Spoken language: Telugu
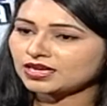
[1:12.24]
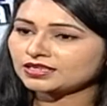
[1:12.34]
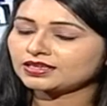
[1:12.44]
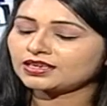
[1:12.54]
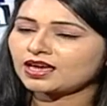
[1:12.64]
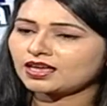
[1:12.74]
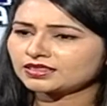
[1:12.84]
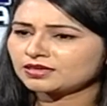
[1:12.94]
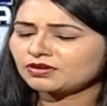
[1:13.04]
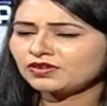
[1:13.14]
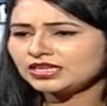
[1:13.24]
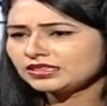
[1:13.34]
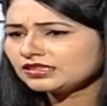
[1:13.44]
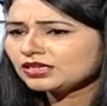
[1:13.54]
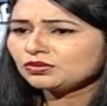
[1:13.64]
తాతయ్య అత్తమ్మ
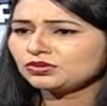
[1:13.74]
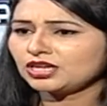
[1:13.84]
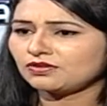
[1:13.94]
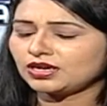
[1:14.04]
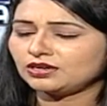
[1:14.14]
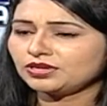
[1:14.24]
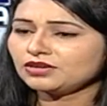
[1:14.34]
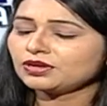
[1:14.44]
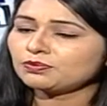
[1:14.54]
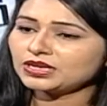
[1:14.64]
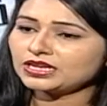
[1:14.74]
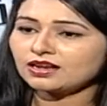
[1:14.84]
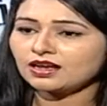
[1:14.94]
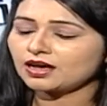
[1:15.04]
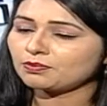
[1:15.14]
వీళ్ళందరూ ఉండేవాళ్ళు ఈవెన్
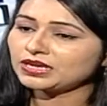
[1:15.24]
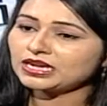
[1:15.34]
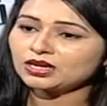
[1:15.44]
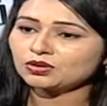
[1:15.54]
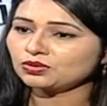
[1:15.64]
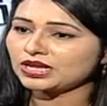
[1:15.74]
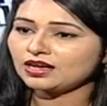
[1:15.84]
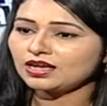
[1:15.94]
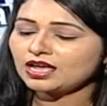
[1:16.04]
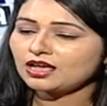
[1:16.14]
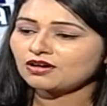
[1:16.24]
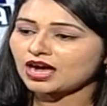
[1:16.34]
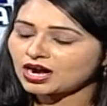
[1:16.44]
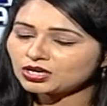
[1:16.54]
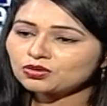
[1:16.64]
పిల్లల పిల్లలకు కూడా
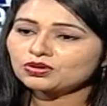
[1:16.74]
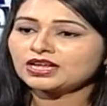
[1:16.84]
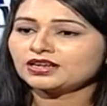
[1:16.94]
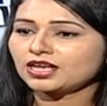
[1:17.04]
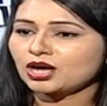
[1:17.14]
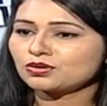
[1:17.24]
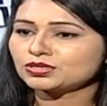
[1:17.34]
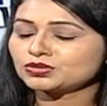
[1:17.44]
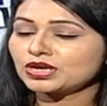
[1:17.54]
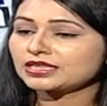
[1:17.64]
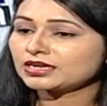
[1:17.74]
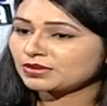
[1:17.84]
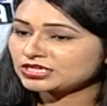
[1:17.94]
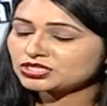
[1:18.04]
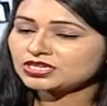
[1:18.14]
ఆడుకోవడానికి కావచ్చు ఏదైనా
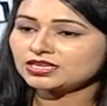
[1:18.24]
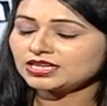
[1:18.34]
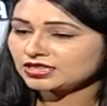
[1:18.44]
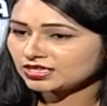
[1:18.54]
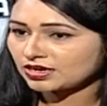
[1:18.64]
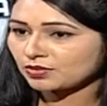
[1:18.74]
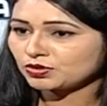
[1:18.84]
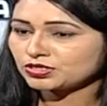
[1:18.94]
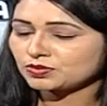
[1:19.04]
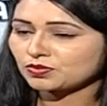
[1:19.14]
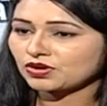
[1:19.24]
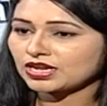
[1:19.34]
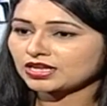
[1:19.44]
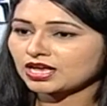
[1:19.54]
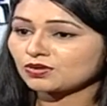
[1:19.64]
మంచి నీతి కబుర్లు
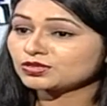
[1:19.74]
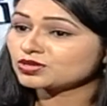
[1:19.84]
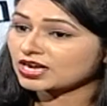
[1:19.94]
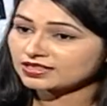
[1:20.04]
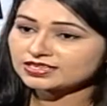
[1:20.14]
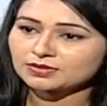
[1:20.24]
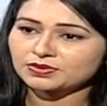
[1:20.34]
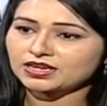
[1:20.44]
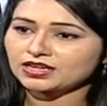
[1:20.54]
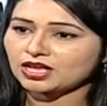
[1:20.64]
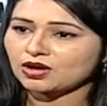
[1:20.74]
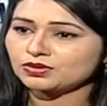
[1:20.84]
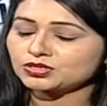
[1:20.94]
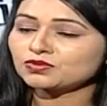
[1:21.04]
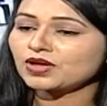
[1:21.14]
చెప్పుకోవడానికి కావచ్చు కథలు చెప్పడానికి
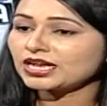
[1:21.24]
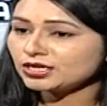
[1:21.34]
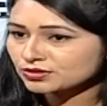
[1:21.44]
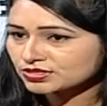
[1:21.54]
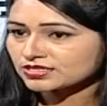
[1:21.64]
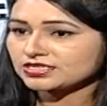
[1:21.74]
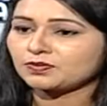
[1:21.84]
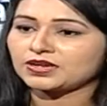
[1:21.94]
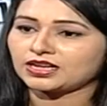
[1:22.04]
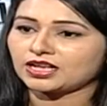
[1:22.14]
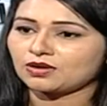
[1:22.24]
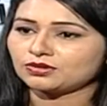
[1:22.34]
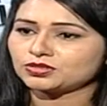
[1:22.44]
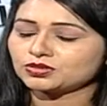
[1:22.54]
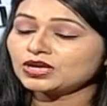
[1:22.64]
కావచ్చు వాల్యూస్ చెప్పడానికి
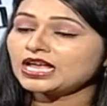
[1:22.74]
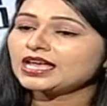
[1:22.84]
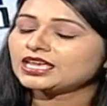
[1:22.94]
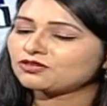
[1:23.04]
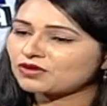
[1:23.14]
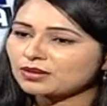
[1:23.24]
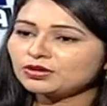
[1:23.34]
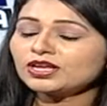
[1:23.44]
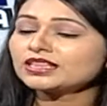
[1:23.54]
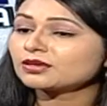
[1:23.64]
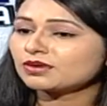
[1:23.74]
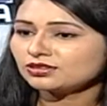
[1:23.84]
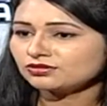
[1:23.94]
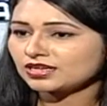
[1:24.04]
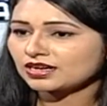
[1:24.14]
కావచ్చు ఈ ఫ్యామిలీలో
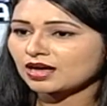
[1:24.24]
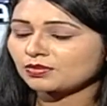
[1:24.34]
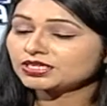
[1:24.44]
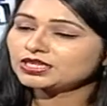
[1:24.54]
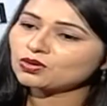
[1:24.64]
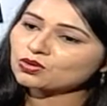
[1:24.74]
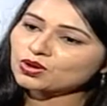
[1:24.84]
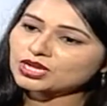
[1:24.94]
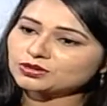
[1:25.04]
ఇంతమంది ఉంటారు కాబట్టి ఒక్కొక్కరి